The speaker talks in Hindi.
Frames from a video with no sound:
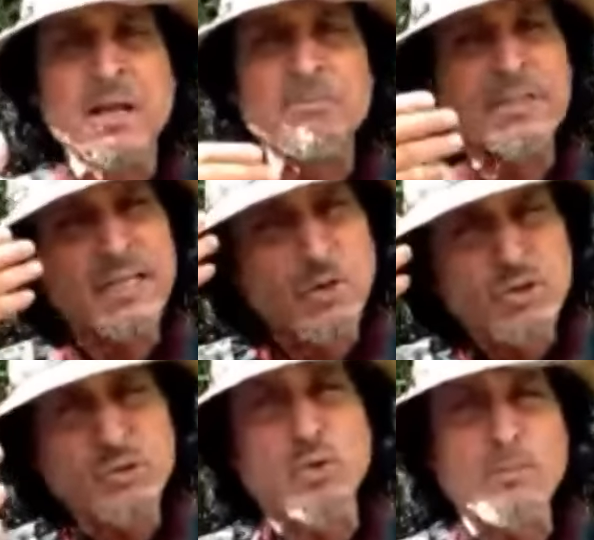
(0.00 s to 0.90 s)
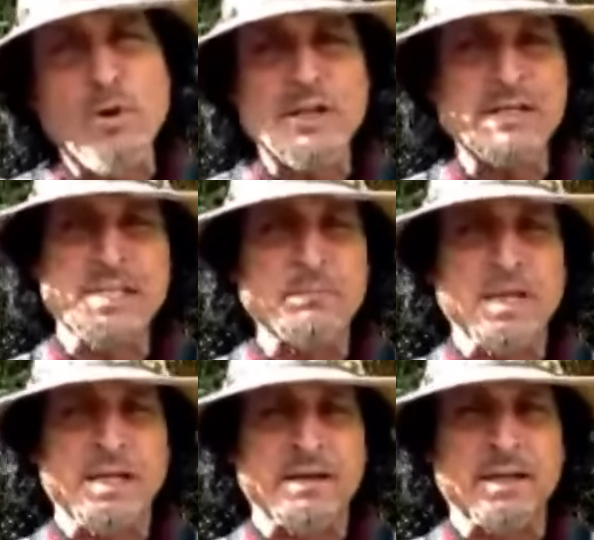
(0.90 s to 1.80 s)
पता नहीं कोई स्कूल बॉय की टीम
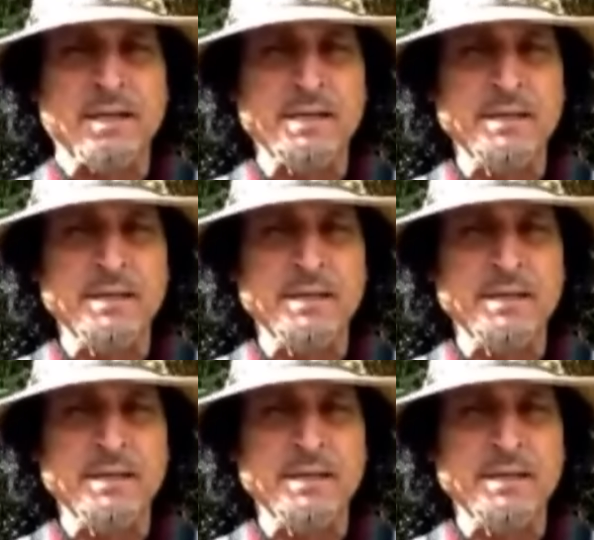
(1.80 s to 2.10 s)
खेल रही है